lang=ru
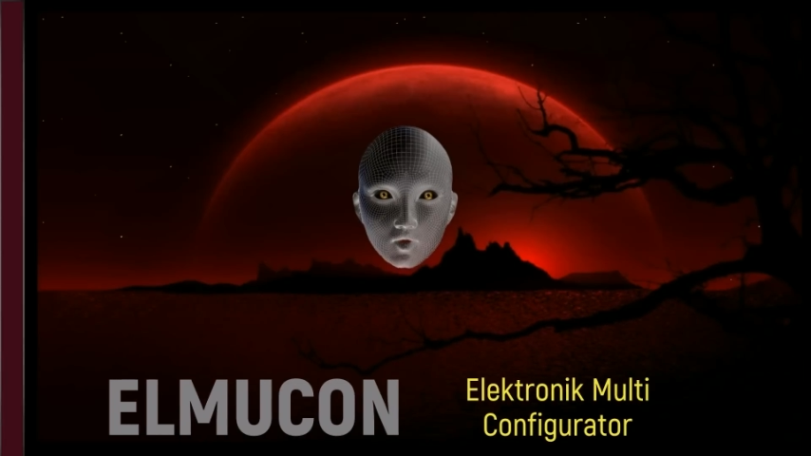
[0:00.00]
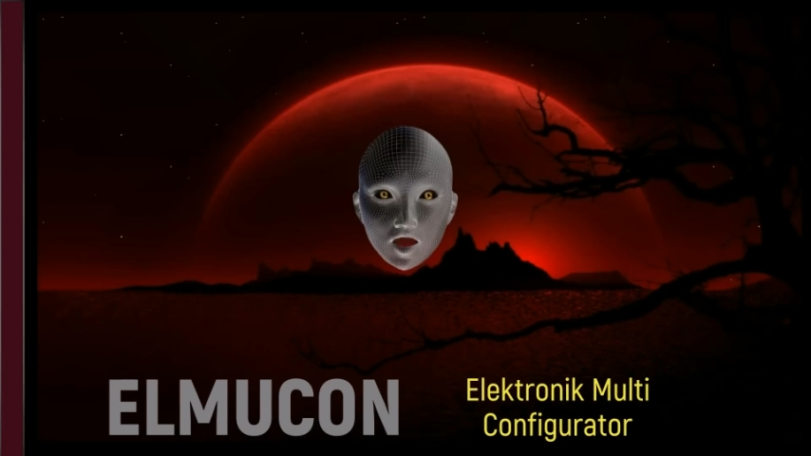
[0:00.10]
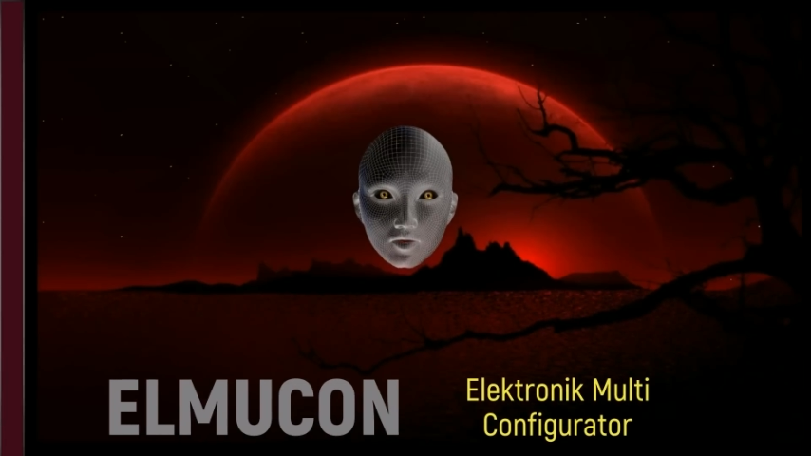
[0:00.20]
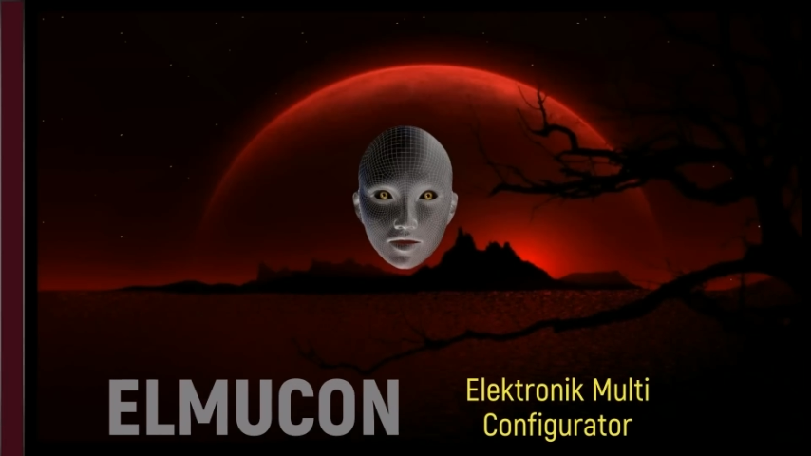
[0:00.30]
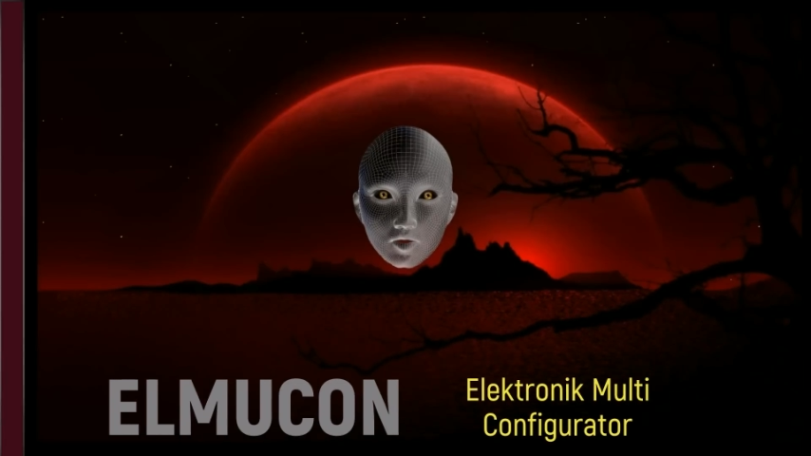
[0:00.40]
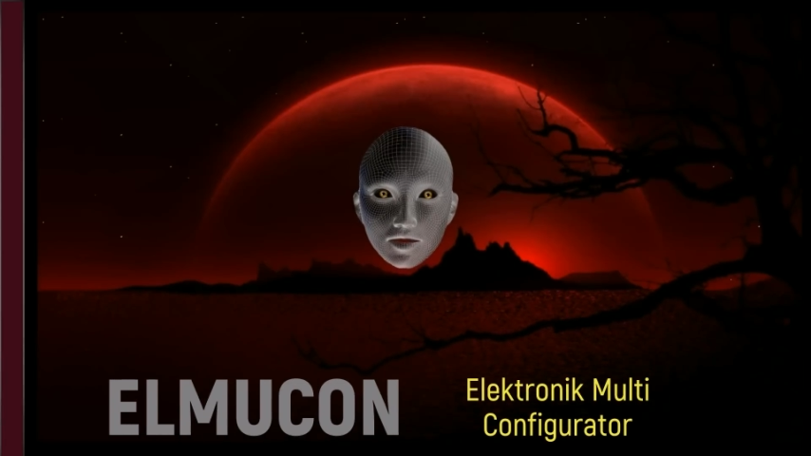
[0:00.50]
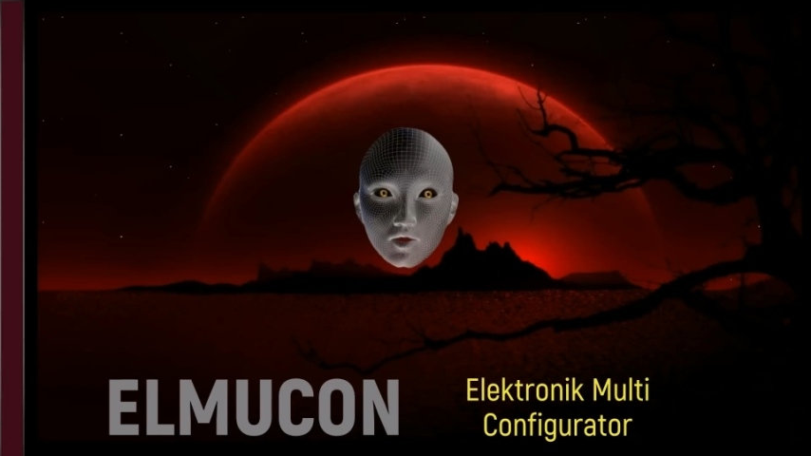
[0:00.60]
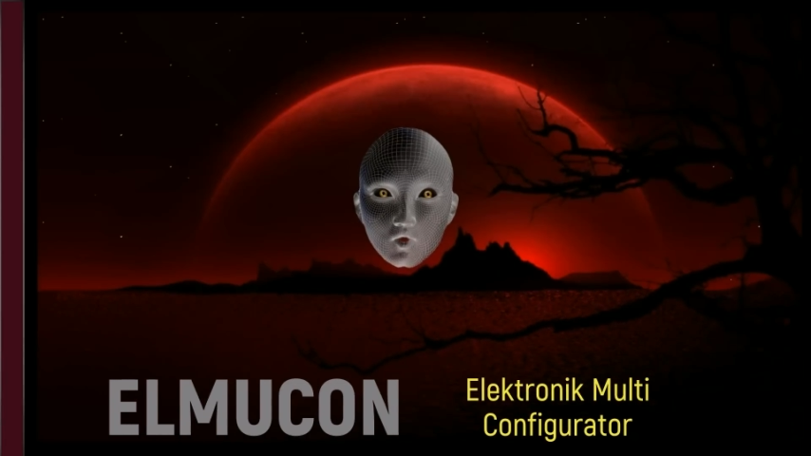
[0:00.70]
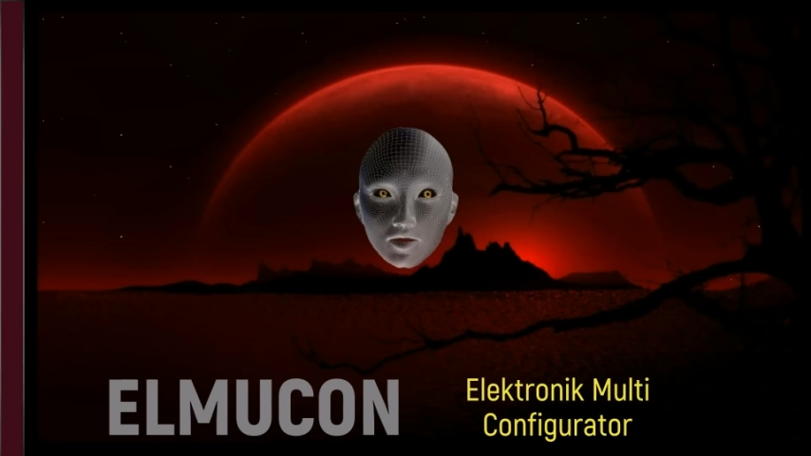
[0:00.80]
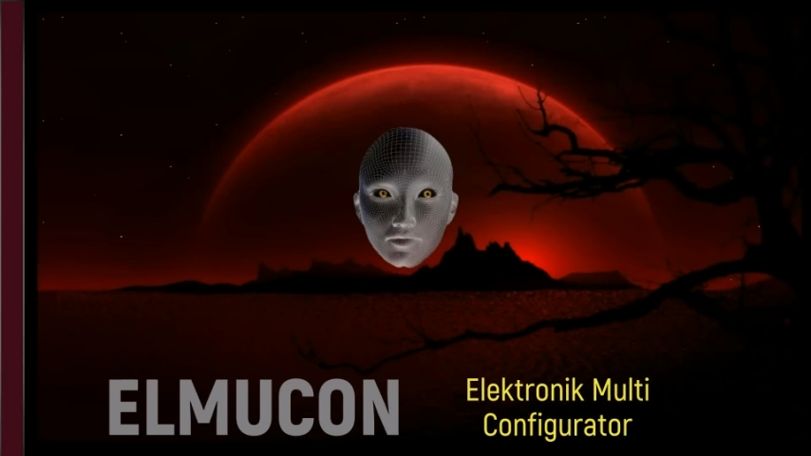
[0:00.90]
Монтаж,
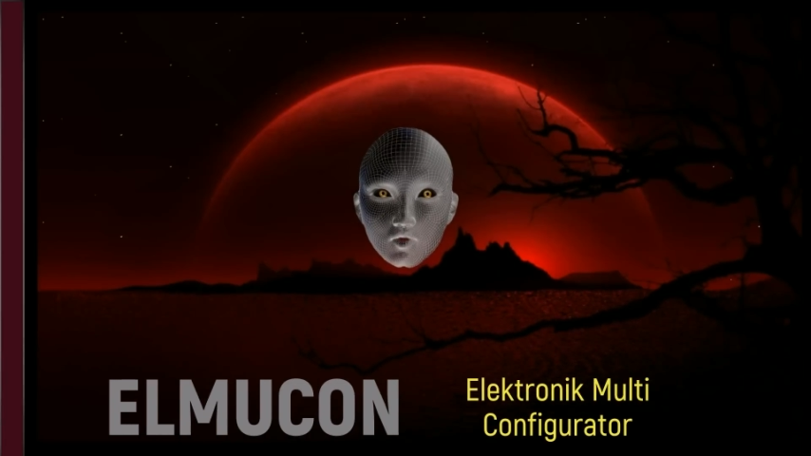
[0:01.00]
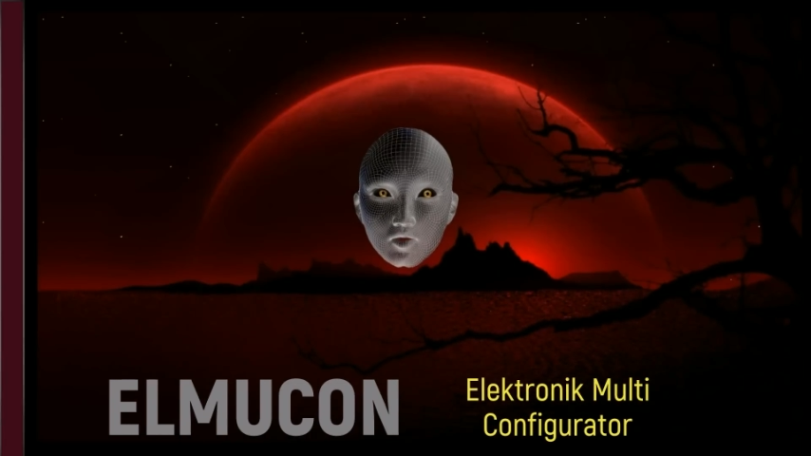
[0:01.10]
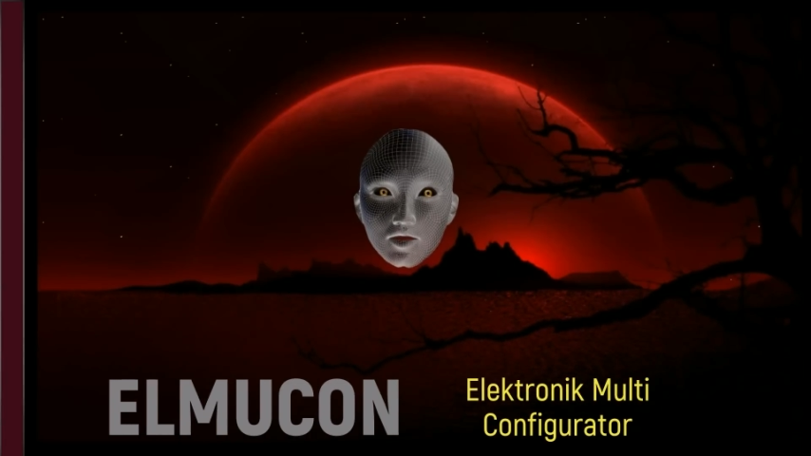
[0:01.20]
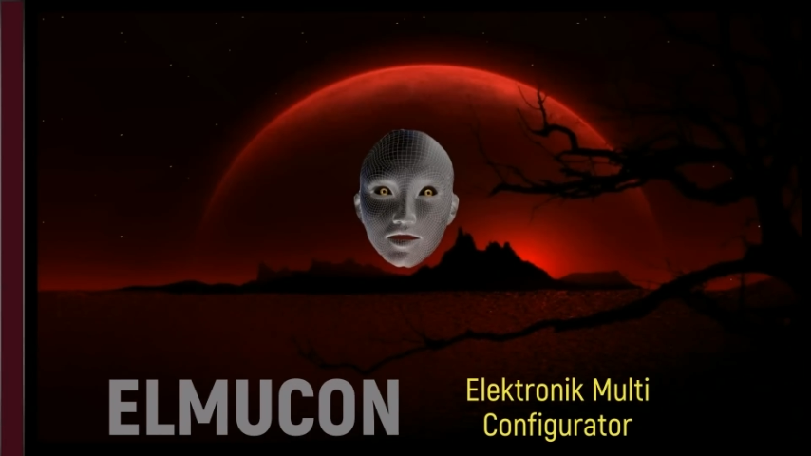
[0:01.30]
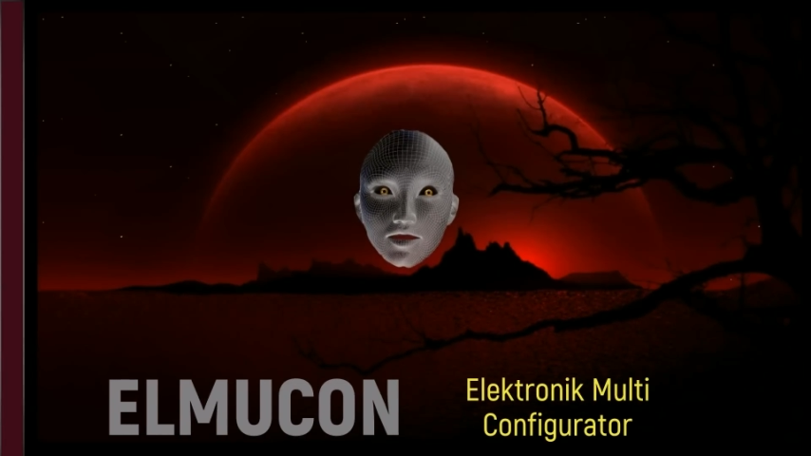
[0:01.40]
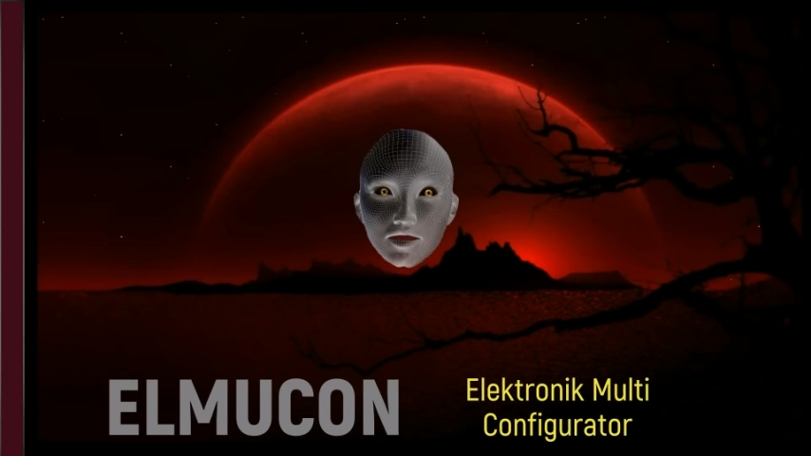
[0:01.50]
перевод, озвучка и